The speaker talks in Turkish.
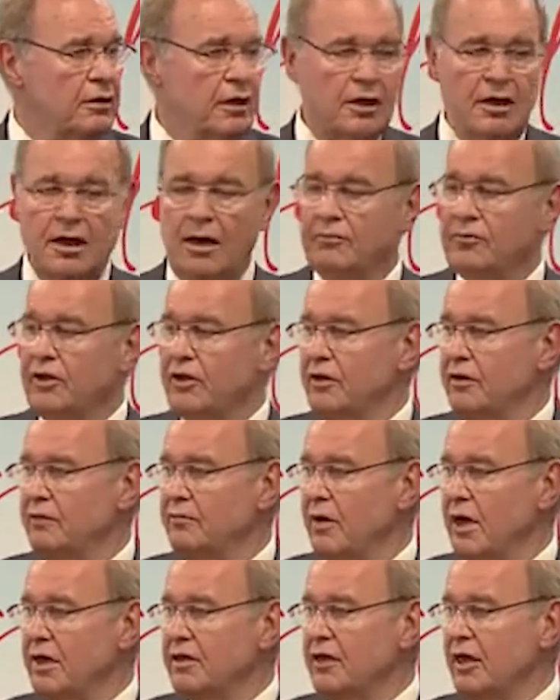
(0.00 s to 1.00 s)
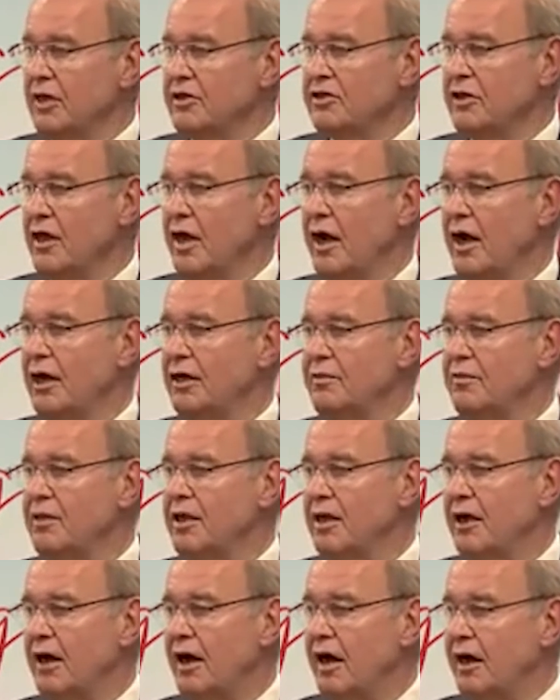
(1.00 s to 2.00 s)
Rakamların makyajlı hali
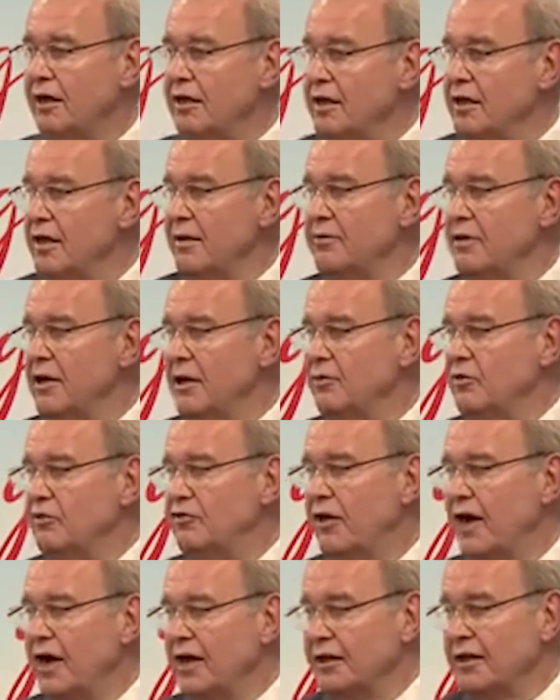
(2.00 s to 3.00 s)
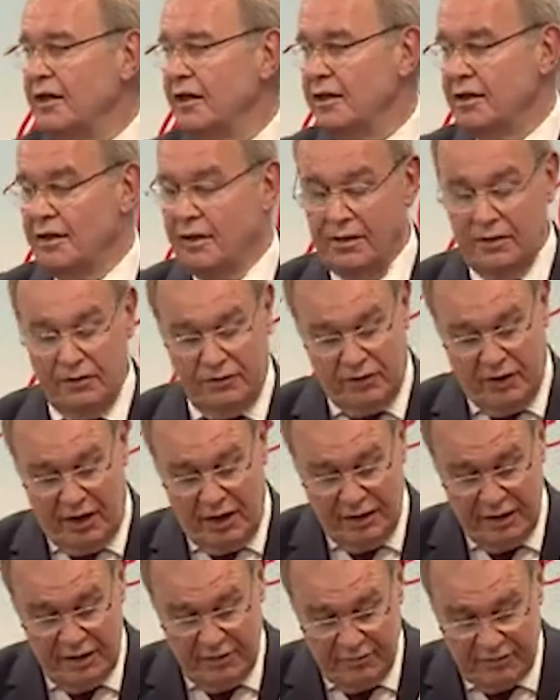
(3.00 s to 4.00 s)
bile, haliyle bile bu fark
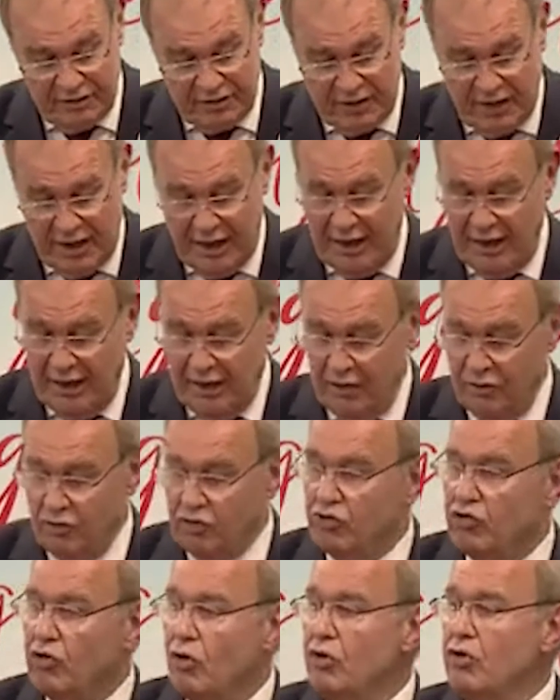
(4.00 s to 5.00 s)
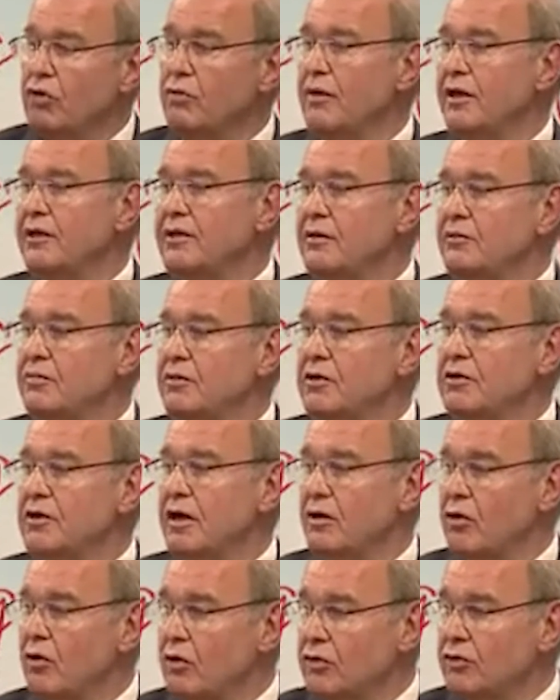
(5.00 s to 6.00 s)
tarihimizde görülmedik bir
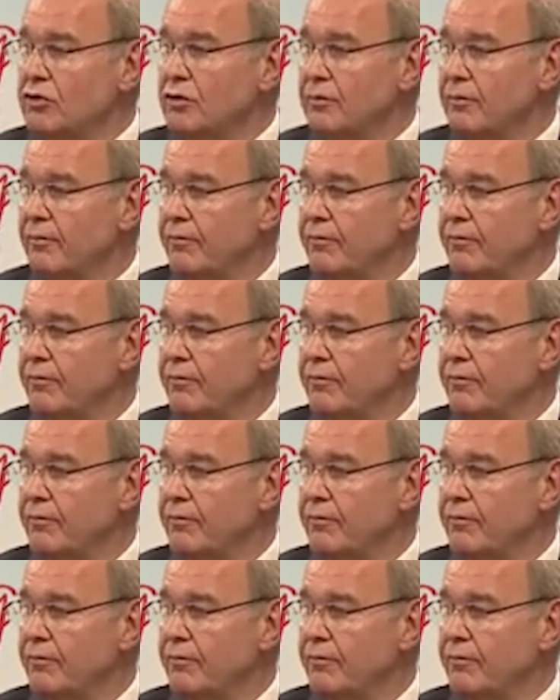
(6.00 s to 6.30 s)
rekor.